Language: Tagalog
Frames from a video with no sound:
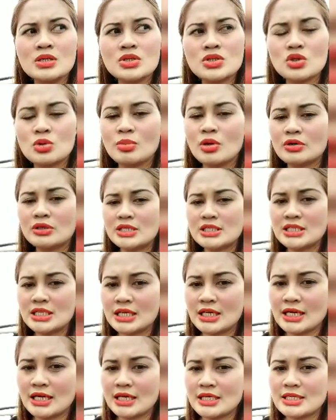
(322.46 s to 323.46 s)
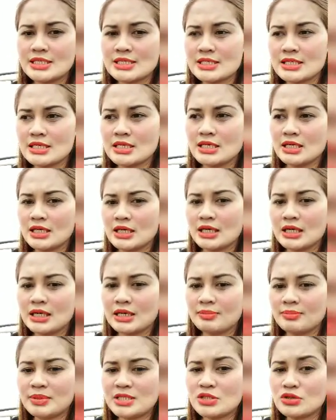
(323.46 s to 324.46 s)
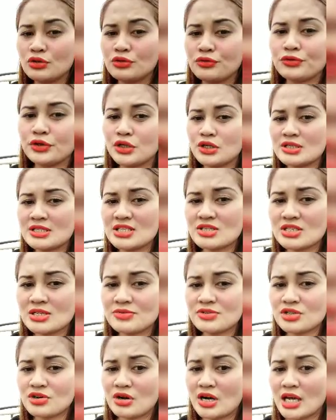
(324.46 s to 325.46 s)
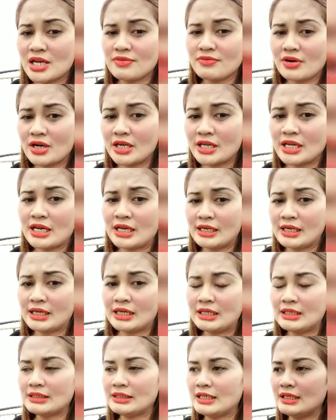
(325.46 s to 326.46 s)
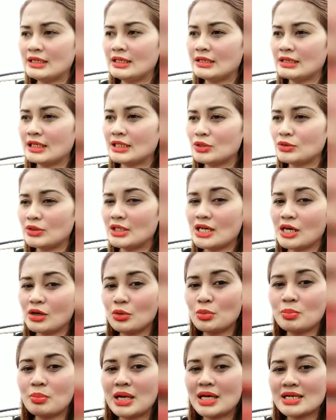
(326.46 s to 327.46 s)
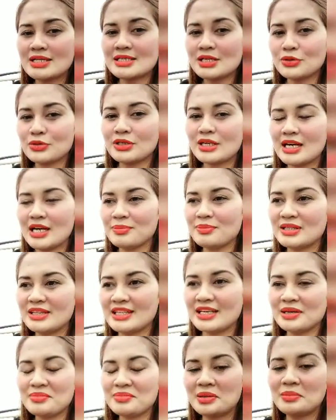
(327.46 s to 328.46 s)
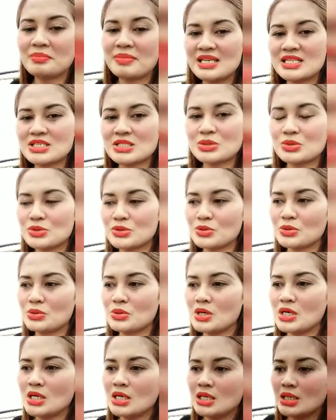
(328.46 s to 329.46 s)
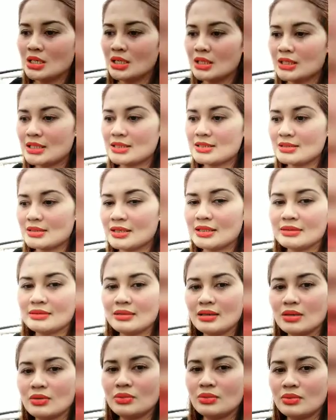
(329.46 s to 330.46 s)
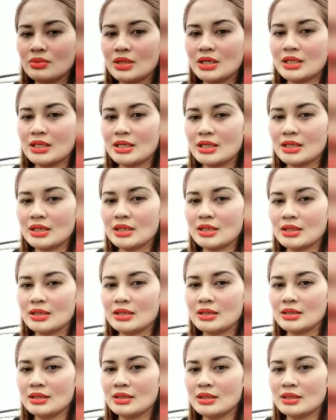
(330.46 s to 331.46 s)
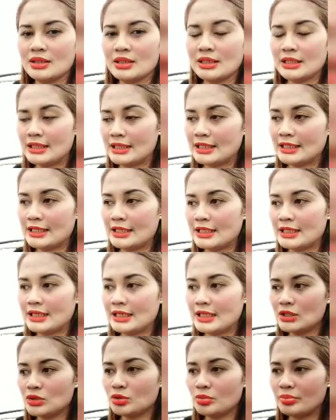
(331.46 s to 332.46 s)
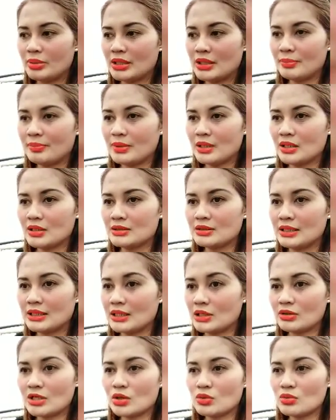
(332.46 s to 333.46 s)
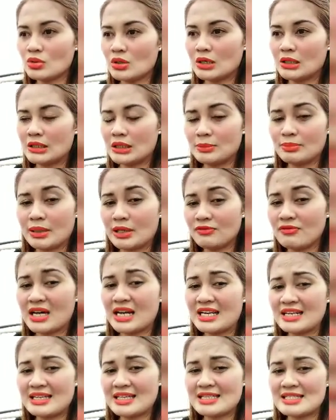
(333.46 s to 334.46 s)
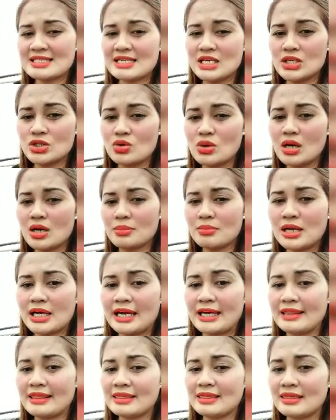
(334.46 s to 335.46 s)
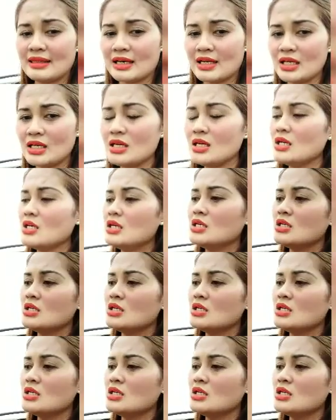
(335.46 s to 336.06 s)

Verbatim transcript: so mauna siya guys Um, please don't forget to subscribe, Ariana. Then, kato di akong vlog sa una, hapit na rabang Pasko. So, nagstart na ko ka ng hinahinay ato para pagtanaw na ko pag-validate sa inyohang mga entry.